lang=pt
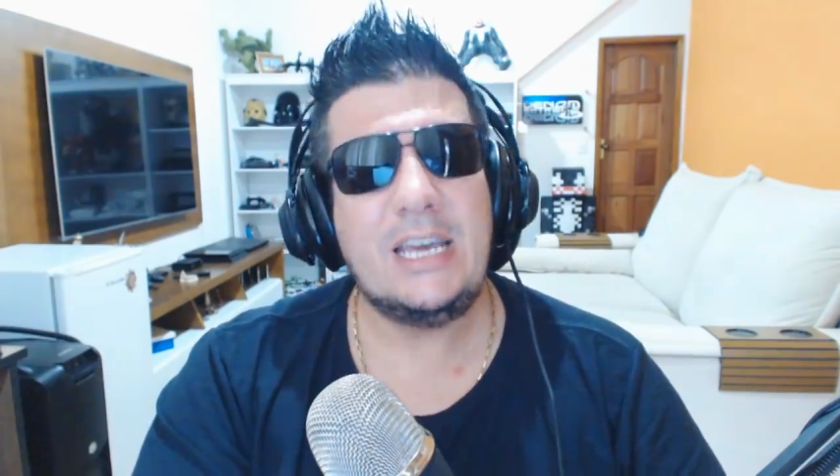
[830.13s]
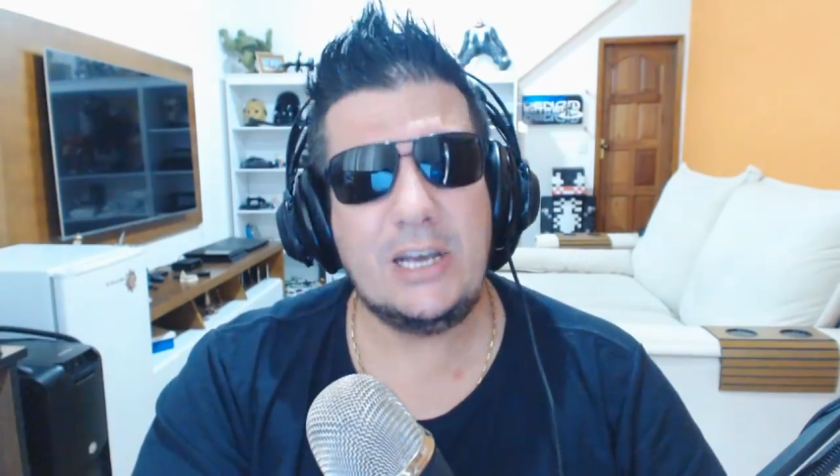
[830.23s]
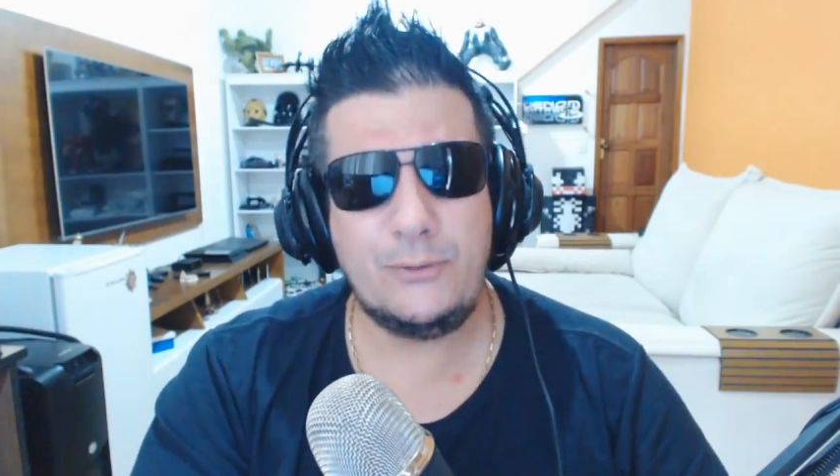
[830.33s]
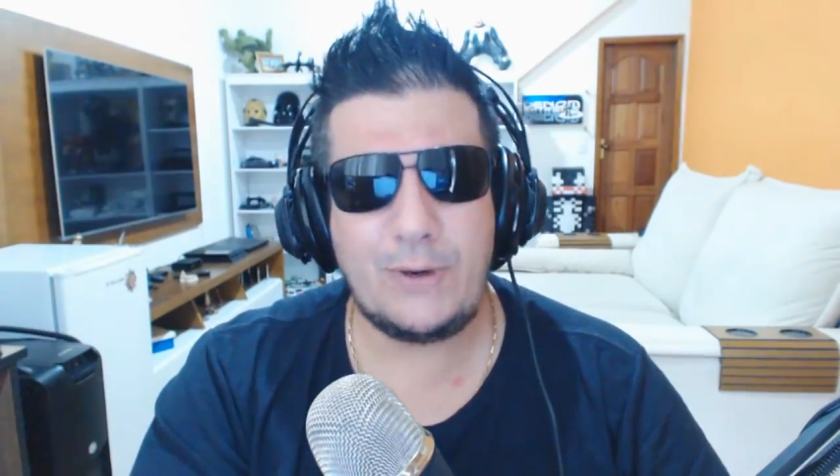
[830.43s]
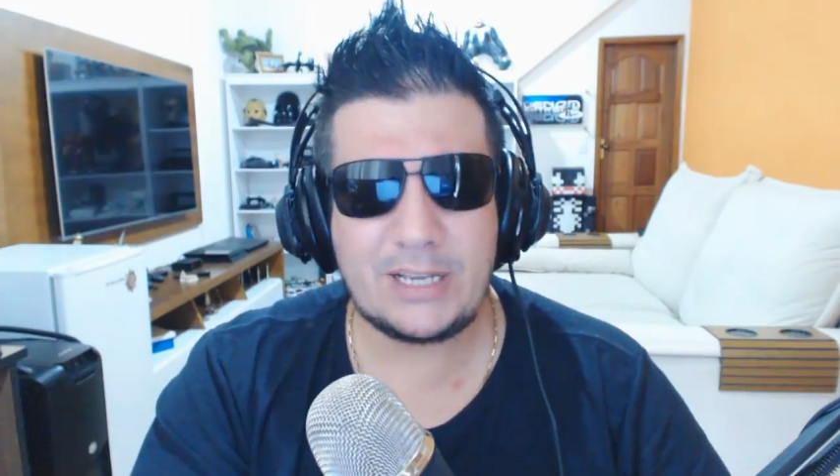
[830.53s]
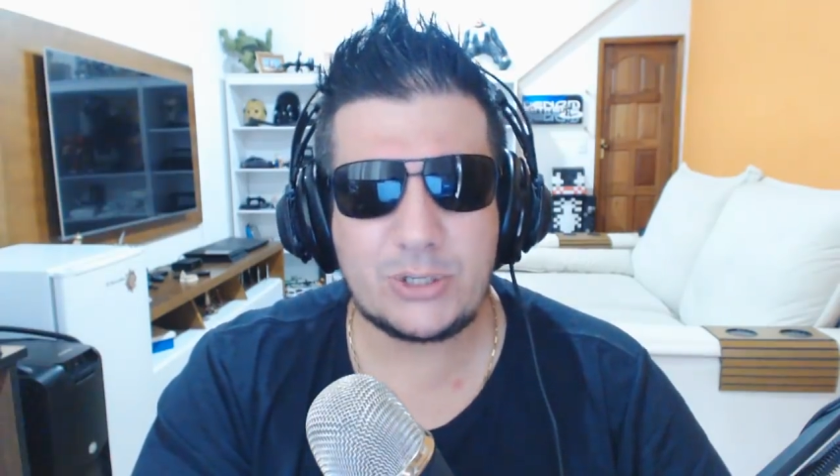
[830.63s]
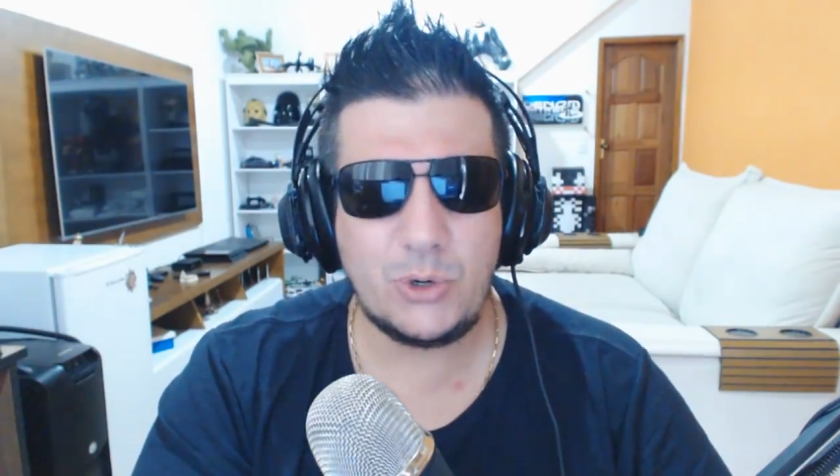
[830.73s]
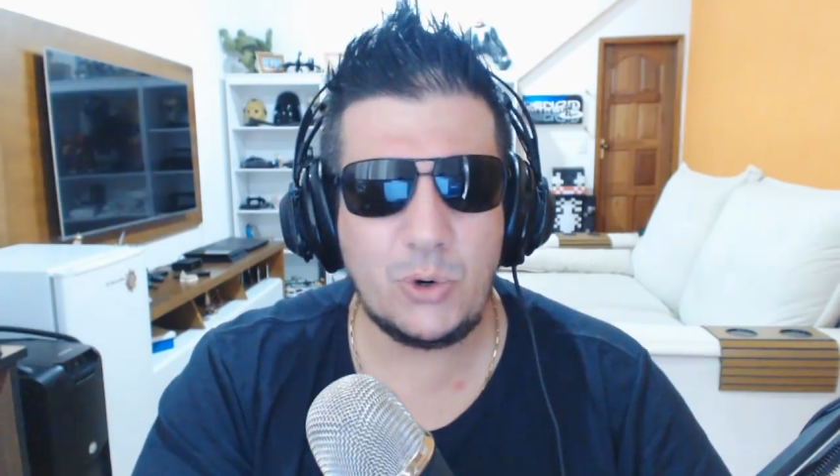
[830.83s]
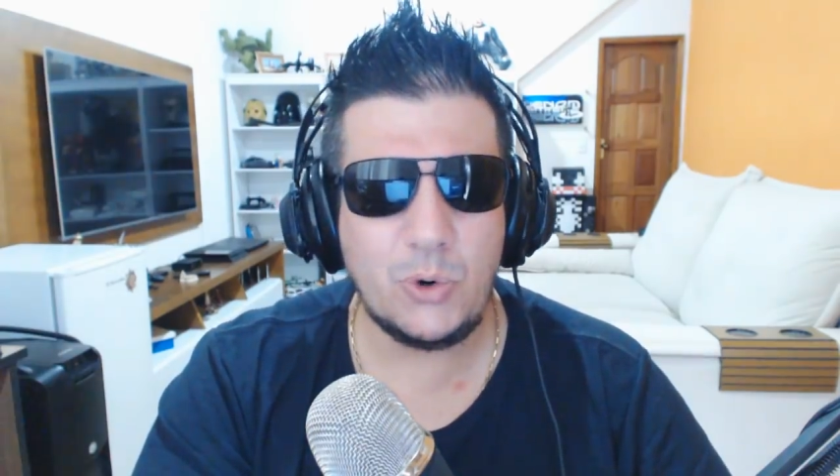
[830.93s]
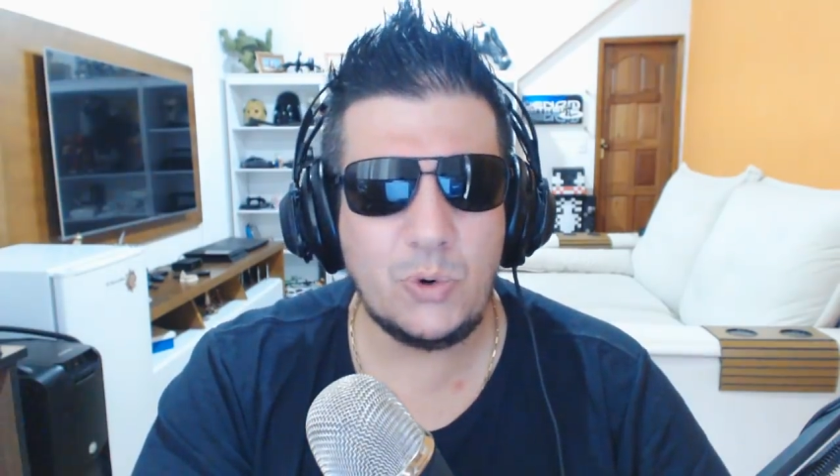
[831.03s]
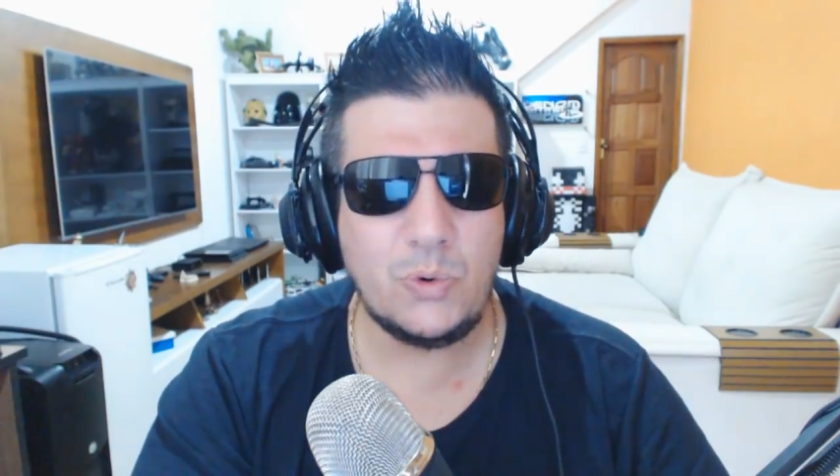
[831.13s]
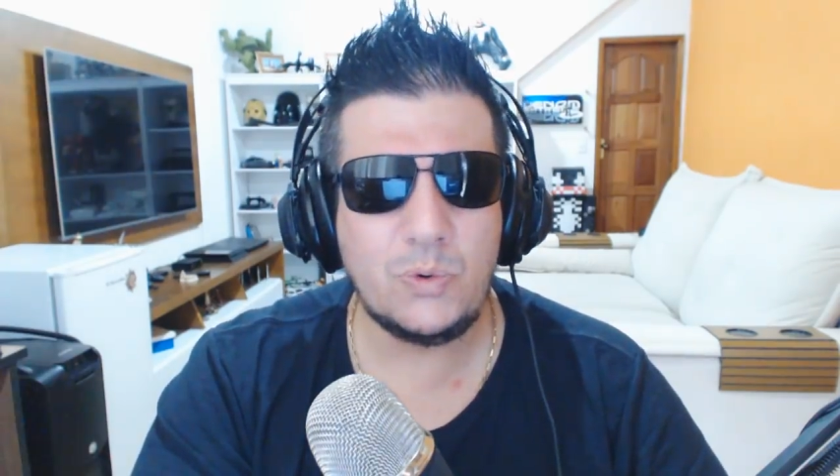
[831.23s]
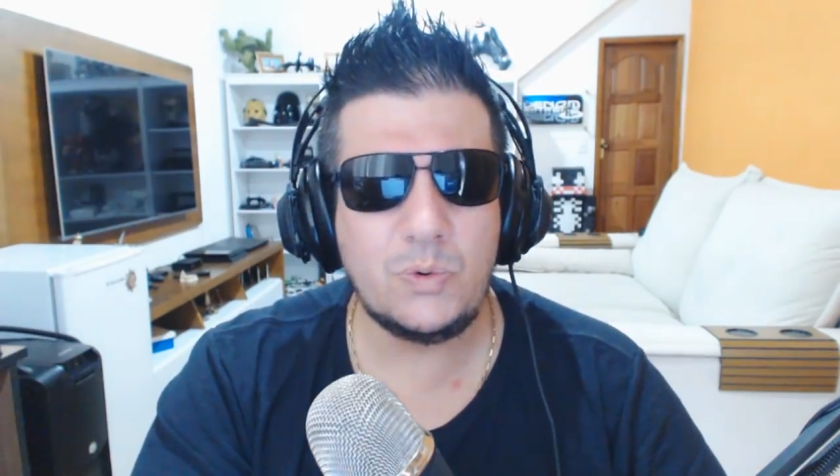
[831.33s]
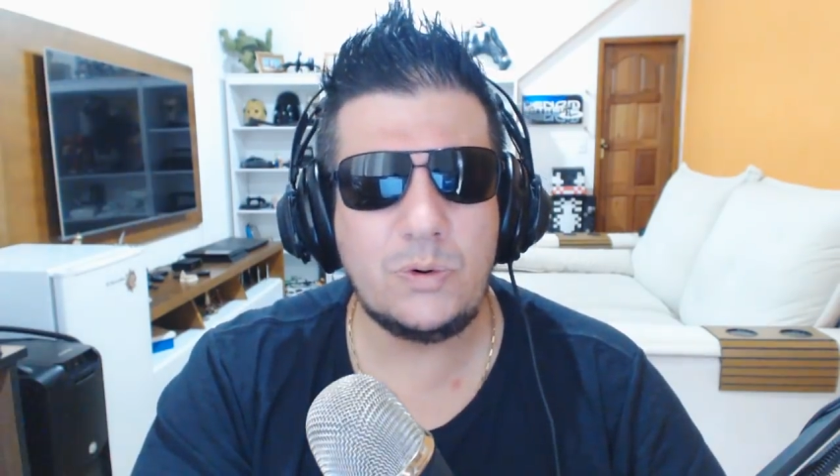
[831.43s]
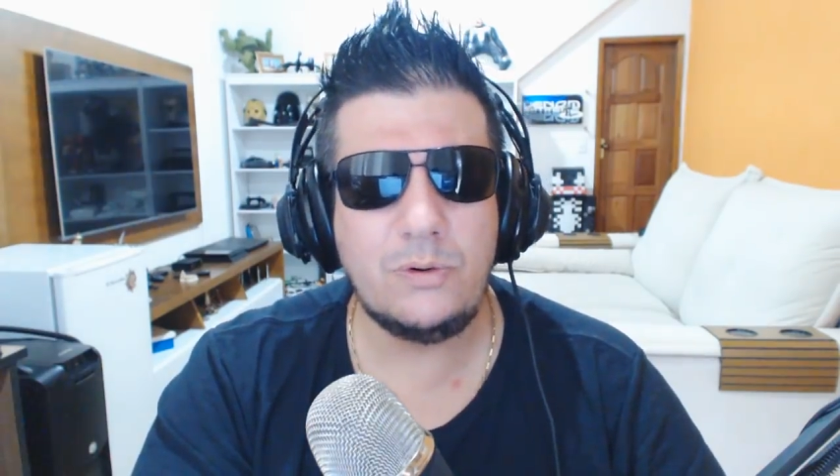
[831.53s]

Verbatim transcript: eu faço um,